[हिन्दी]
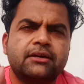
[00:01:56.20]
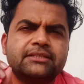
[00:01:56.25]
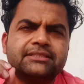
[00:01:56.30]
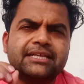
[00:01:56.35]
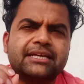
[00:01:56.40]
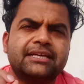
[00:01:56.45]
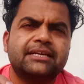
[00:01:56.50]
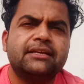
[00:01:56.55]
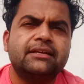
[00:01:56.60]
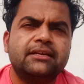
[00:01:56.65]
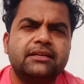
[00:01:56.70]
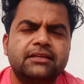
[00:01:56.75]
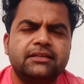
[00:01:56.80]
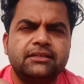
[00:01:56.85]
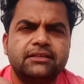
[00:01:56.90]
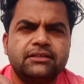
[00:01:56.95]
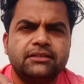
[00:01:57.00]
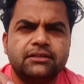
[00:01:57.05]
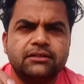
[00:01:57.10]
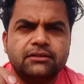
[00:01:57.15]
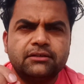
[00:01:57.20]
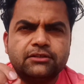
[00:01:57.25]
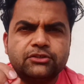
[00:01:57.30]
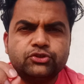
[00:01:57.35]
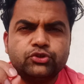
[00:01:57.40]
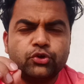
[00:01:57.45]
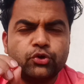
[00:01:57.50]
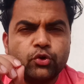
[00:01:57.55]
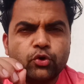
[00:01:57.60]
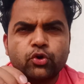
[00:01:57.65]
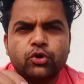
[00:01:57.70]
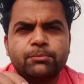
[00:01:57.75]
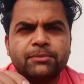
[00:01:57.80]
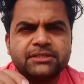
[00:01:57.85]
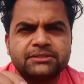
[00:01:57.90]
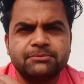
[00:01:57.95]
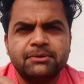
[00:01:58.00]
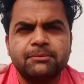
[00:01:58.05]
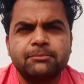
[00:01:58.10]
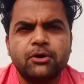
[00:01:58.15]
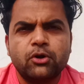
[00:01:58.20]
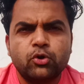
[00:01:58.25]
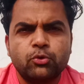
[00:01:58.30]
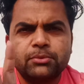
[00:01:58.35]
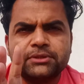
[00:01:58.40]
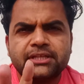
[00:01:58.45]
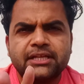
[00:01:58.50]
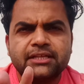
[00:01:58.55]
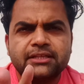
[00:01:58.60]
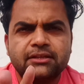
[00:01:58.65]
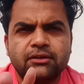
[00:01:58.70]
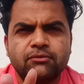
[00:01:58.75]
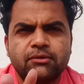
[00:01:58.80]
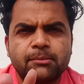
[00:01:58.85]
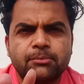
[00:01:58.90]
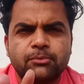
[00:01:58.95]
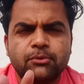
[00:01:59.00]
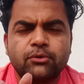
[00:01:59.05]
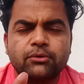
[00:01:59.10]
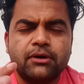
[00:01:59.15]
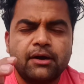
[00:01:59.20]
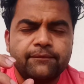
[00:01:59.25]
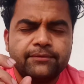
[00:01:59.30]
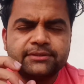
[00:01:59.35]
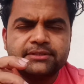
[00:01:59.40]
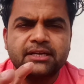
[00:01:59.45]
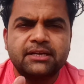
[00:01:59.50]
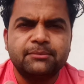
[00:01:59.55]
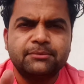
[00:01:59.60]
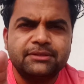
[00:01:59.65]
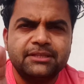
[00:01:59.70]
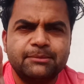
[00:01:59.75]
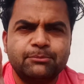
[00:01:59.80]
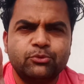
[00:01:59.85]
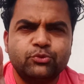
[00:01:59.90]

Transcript: सेकेंडली जो डॉक्यूमेंट्स मैं एक बार और बता देता हूँ आपको काफ़ी सारे बंदे